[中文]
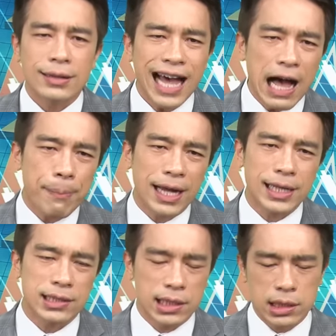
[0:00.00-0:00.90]
大盘
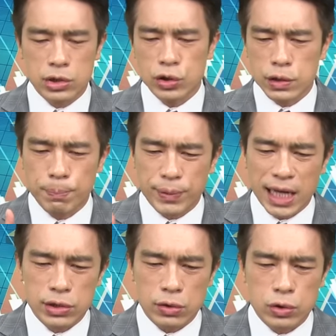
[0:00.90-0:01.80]
呢，其实就是不
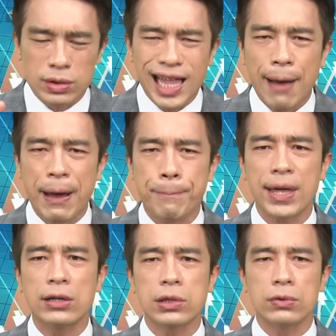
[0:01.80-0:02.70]
要重挫，大盘不
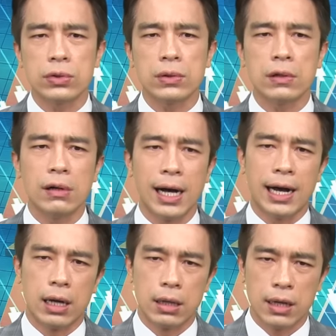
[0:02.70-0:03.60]
要重挫的
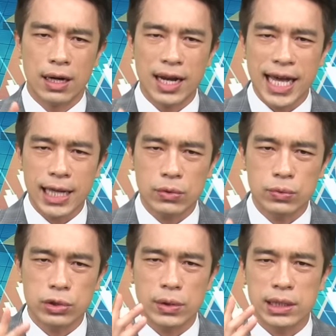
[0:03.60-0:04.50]
话，类
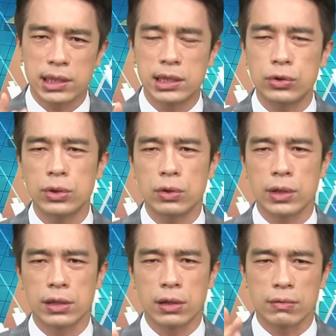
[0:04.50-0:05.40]
股就会持续
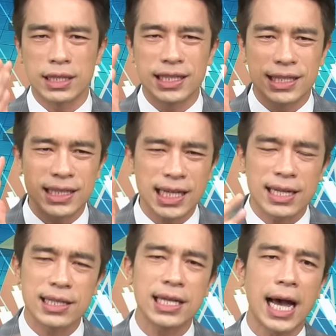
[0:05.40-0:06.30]
轮动。你
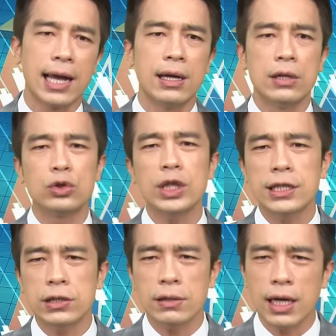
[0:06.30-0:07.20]
现在最
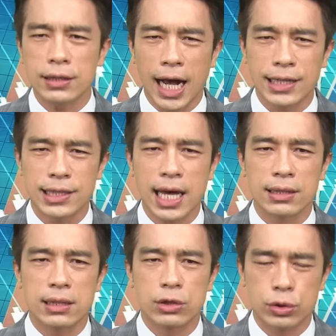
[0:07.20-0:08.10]
重要的还是
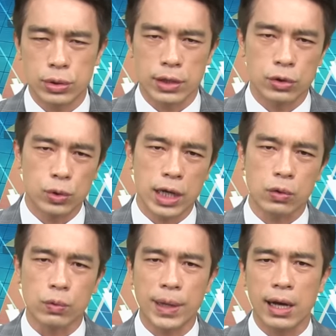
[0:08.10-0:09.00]
要选对
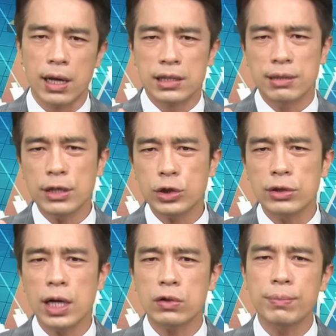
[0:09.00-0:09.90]
股票，怎么选
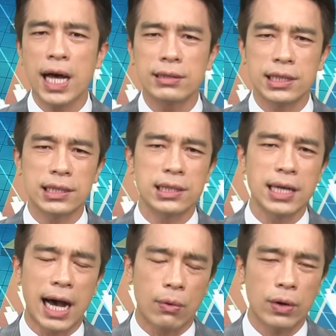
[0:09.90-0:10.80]
对股票？其实
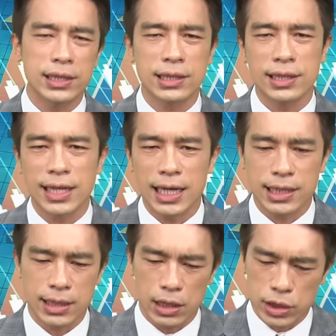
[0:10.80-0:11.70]
啊，我一直跟大家
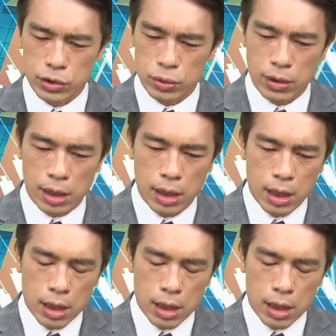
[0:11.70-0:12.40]
强调，你除了